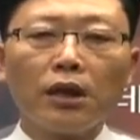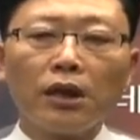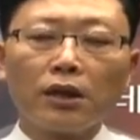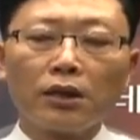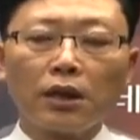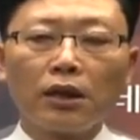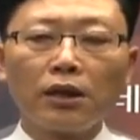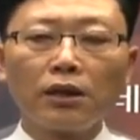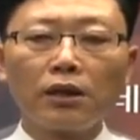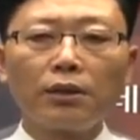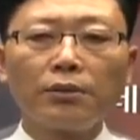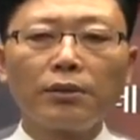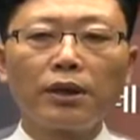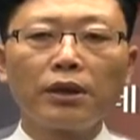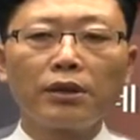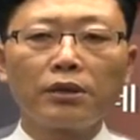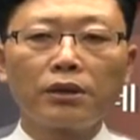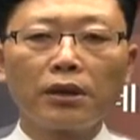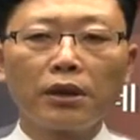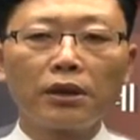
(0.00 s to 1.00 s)

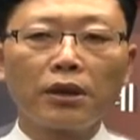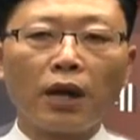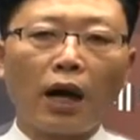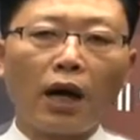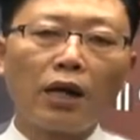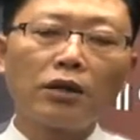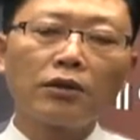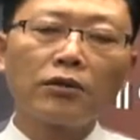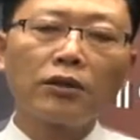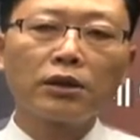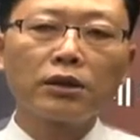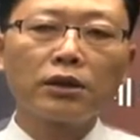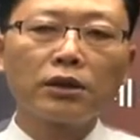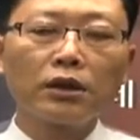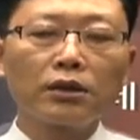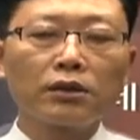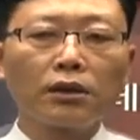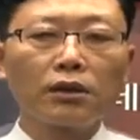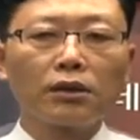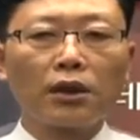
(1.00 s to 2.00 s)
데이터베이스의 다음
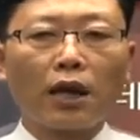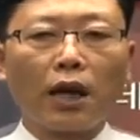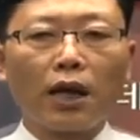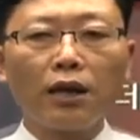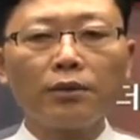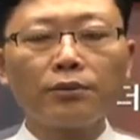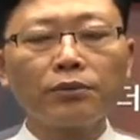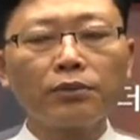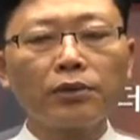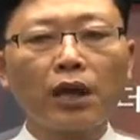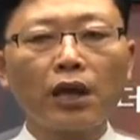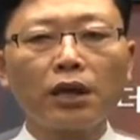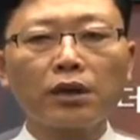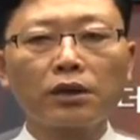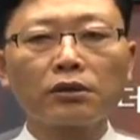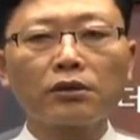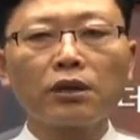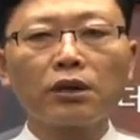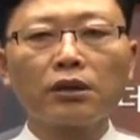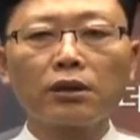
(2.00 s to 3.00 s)
과정에서 다음 학습
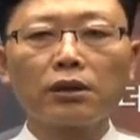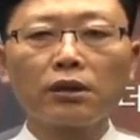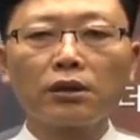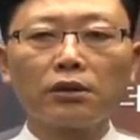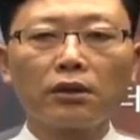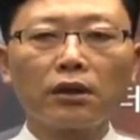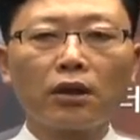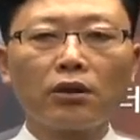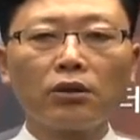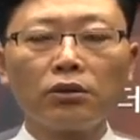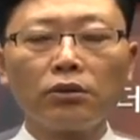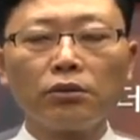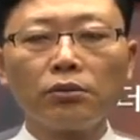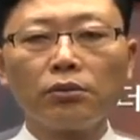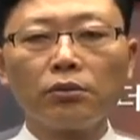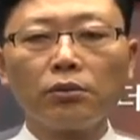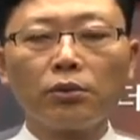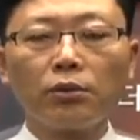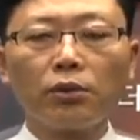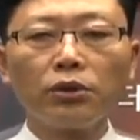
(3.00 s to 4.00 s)
과정에서 나오는
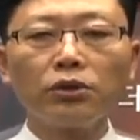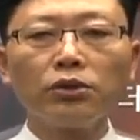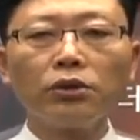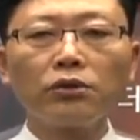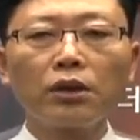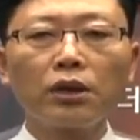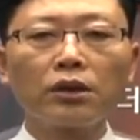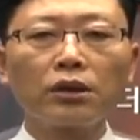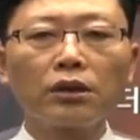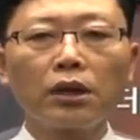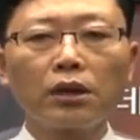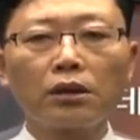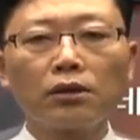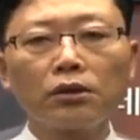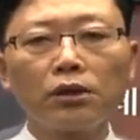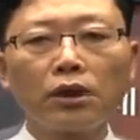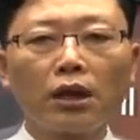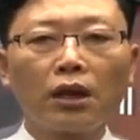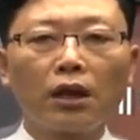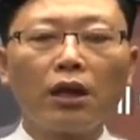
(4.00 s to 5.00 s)
모든 과정하고
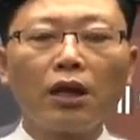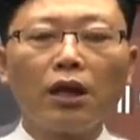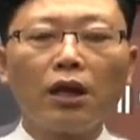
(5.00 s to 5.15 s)
다